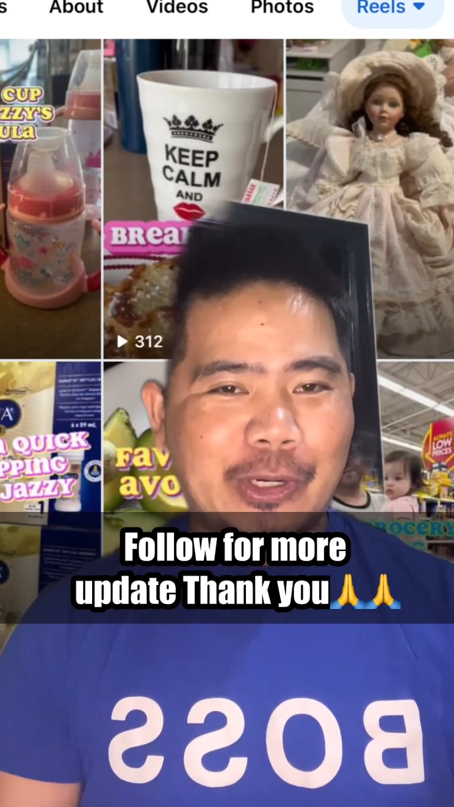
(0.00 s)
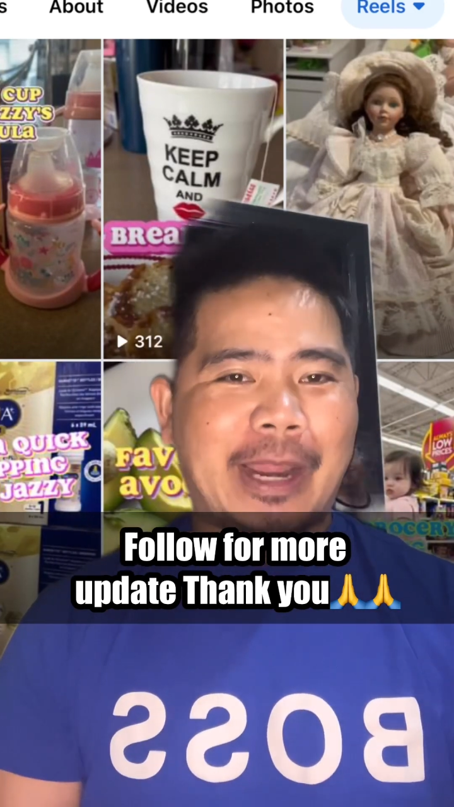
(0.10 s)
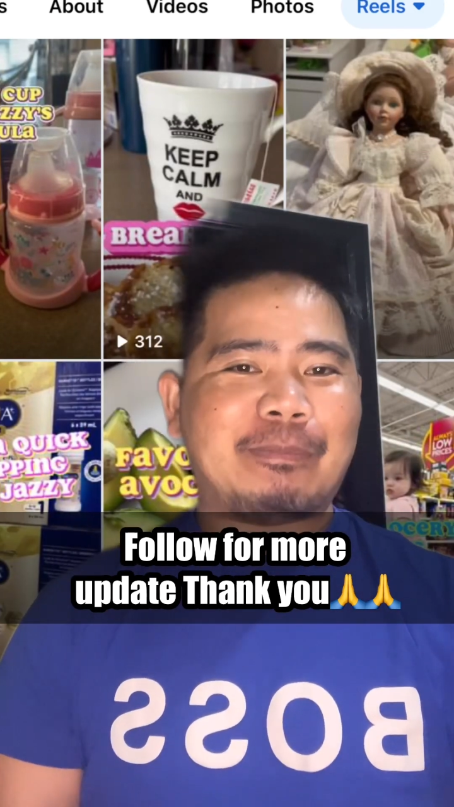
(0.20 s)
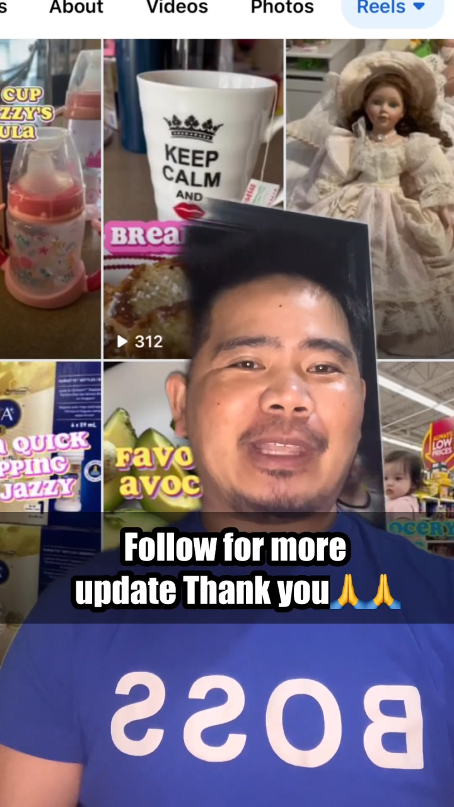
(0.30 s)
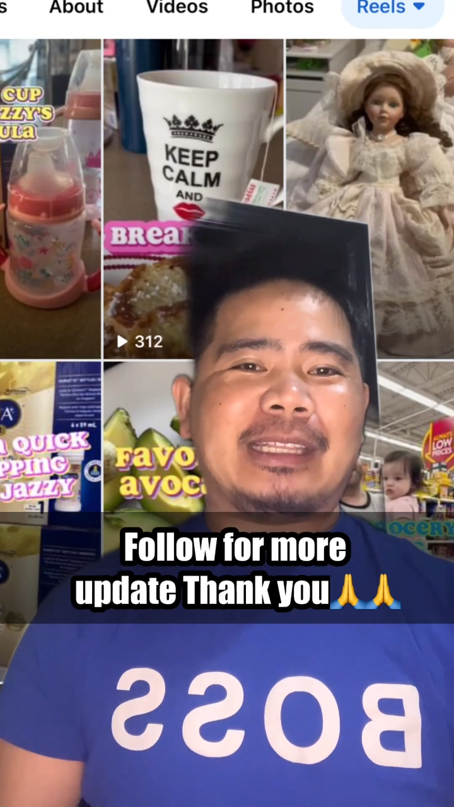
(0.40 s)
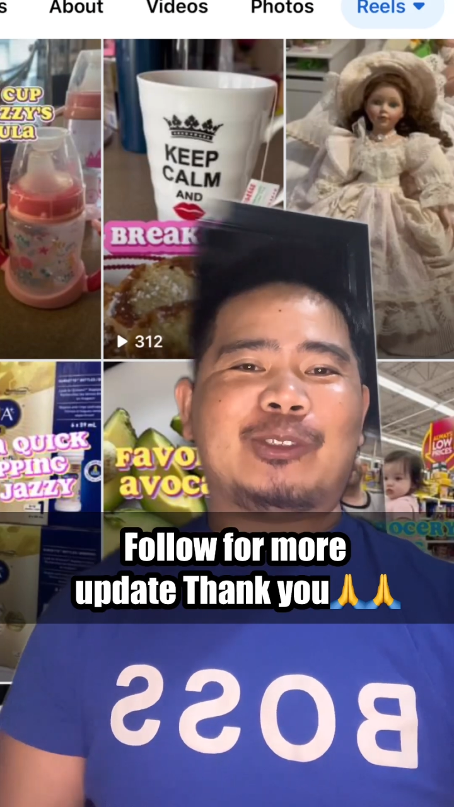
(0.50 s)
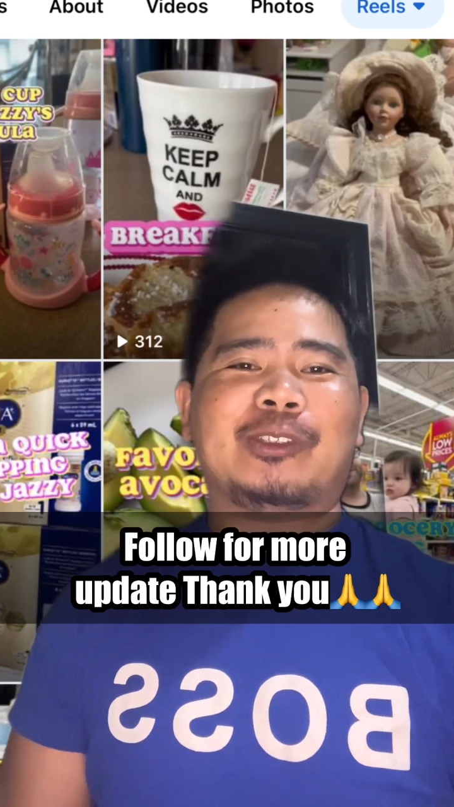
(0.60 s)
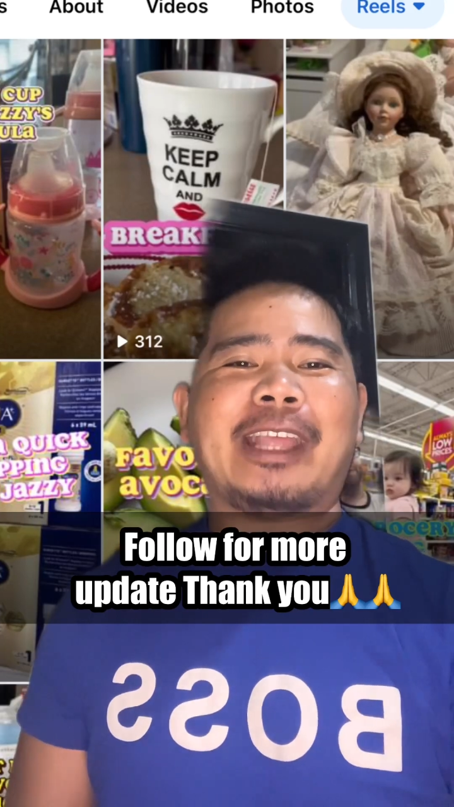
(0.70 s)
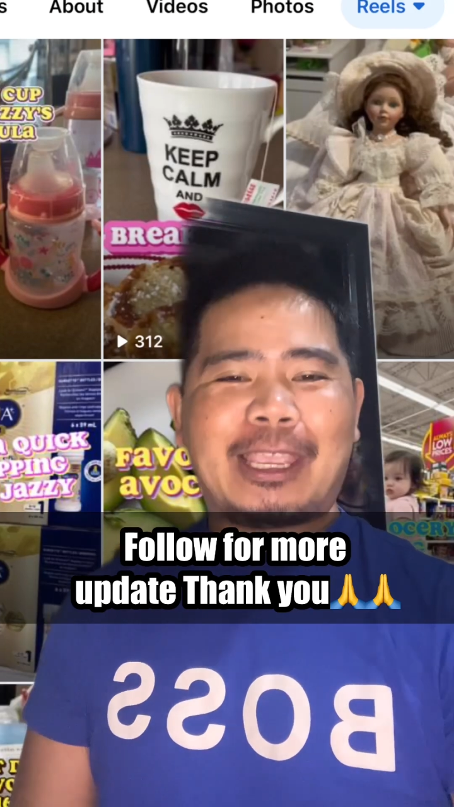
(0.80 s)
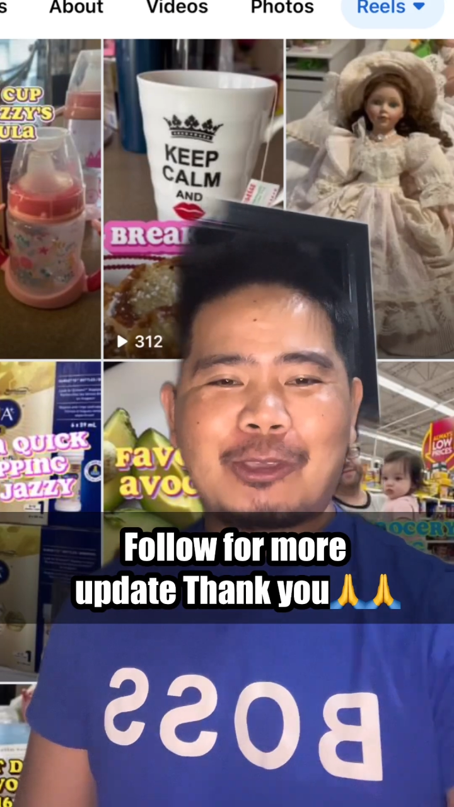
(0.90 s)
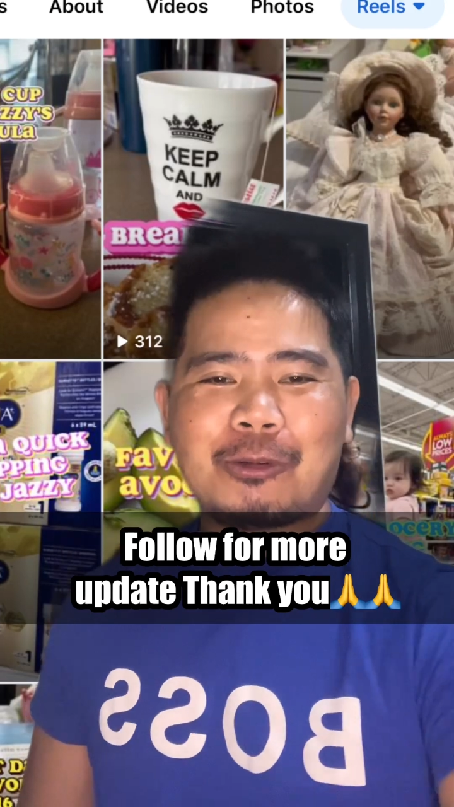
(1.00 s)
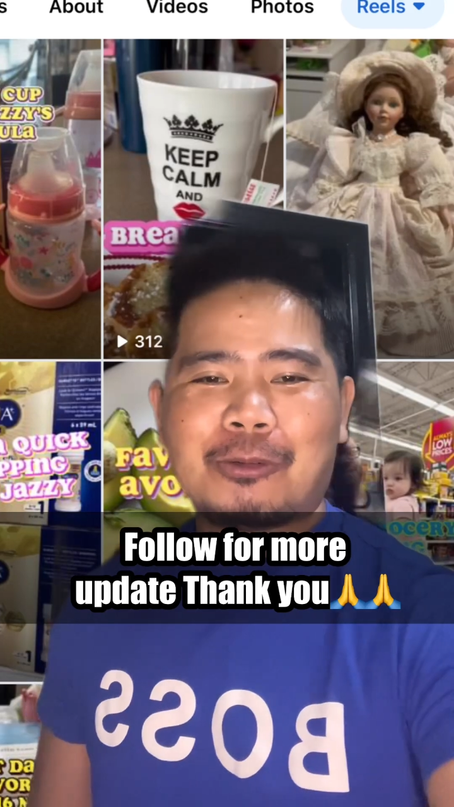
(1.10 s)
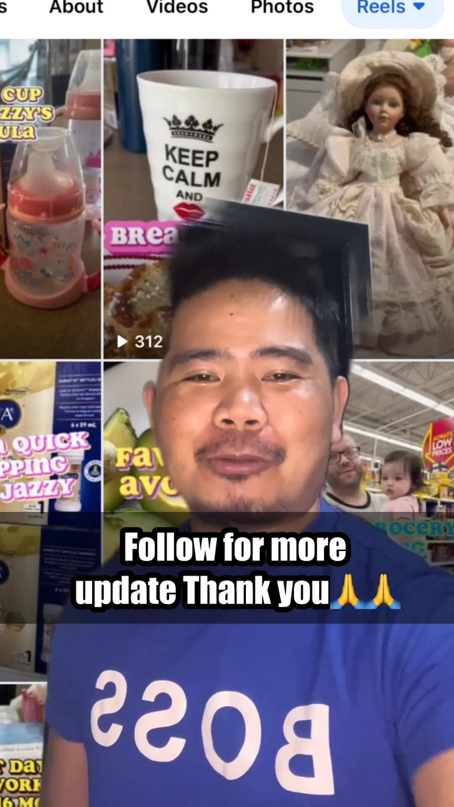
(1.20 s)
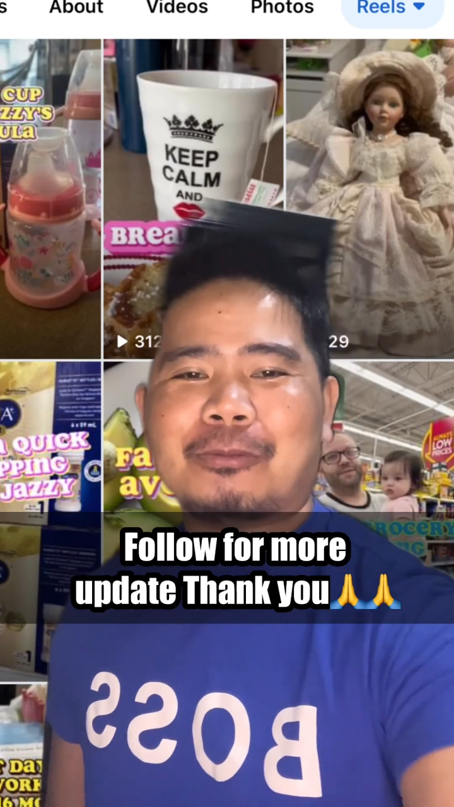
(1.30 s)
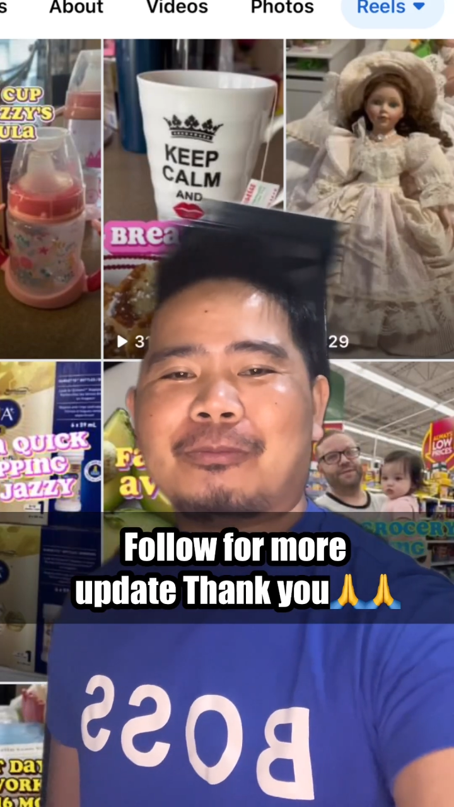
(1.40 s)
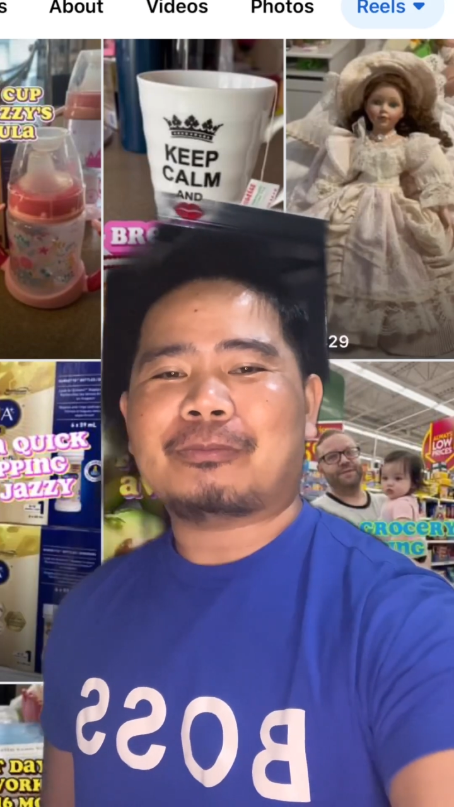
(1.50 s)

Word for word: updates. So, thank you.